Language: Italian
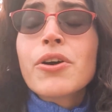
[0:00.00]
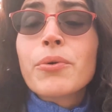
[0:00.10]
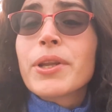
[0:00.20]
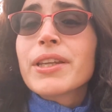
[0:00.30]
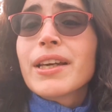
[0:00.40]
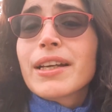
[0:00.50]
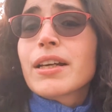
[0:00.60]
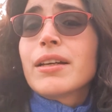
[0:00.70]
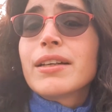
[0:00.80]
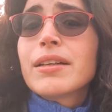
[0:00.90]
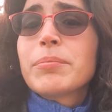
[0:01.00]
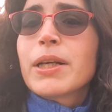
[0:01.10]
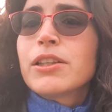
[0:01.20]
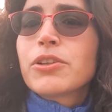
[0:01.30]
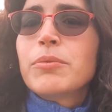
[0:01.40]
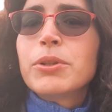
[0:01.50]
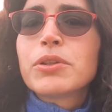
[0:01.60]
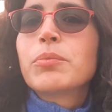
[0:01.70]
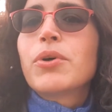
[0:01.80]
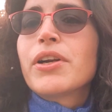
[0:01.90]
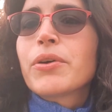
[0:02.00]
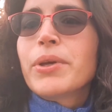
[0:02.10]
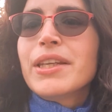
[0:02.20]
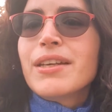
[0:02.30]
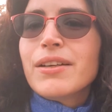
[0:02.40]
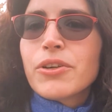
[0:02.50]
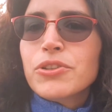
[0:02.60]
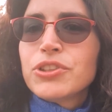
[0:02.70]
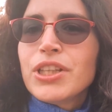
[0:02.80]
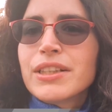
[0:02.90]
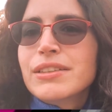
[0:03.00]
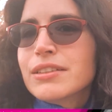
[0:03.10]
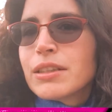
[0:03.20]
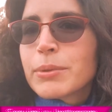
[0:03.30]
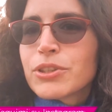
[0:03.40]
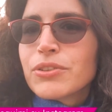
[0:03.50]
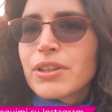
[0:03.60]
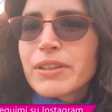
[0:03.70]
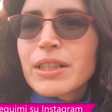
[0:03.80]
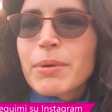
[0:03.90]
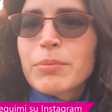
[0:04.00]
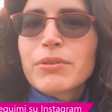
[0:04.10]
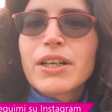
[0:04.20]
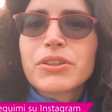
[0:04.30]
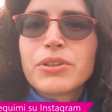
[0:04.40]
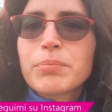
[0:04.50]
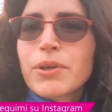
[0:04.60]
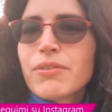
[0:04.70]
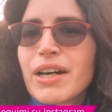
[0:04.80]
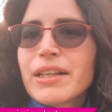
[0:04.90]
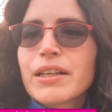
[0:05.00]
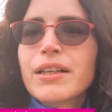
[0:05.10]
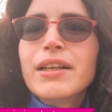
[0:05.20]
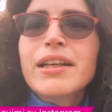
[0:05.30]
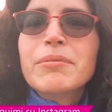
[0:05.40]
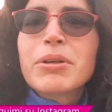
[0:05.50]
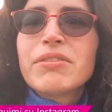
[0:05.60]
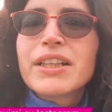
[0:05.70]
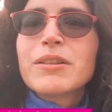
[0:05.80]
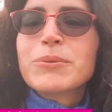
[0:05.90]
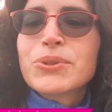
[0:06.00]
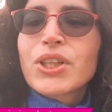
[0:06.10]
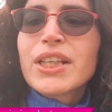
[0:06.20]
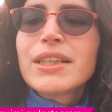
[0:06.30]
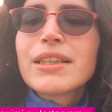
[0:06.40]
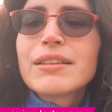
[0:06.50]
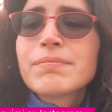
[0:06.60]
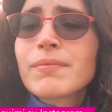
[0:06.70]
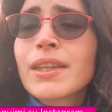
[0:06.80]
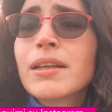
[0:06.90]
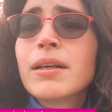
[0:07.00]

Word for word: quindi, che eh, peraltro è molto buona, quindi consigliatissima se non l'avete mai provato di provare brovada e musette.